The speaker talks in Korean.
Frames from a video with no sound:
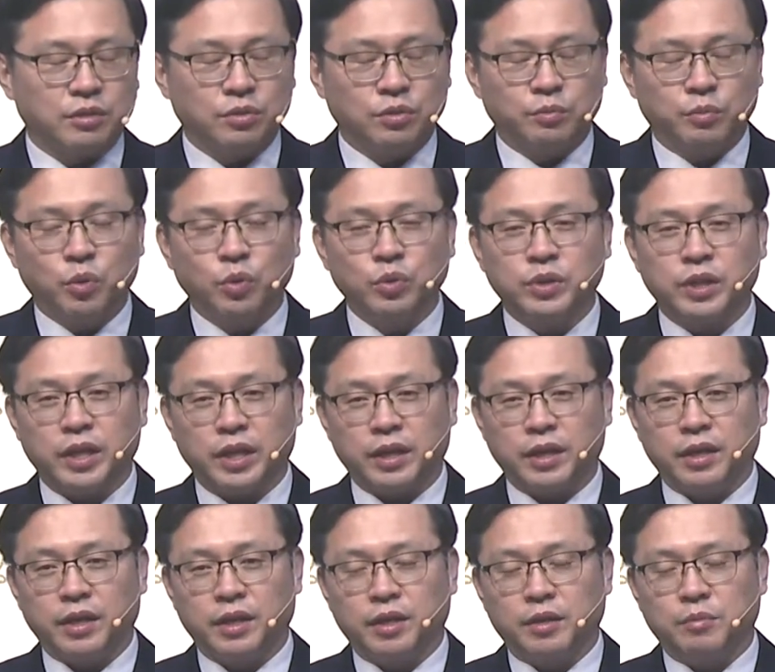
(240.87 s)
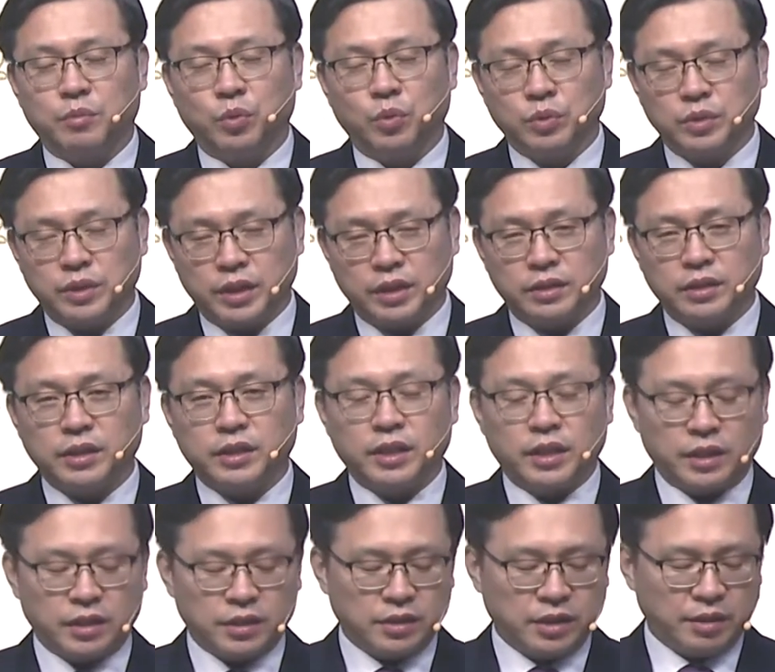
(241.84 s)
모세, 모세를
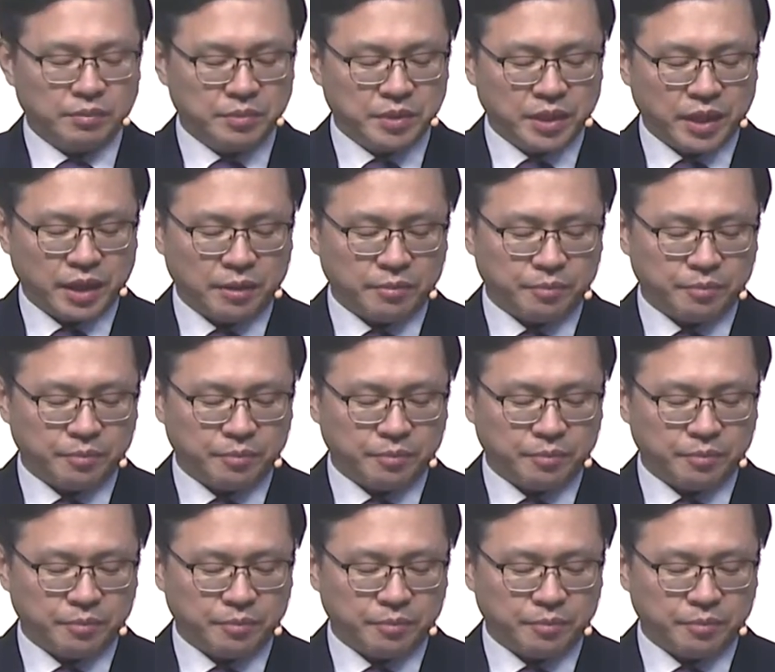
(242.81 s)
이야기를 합니다.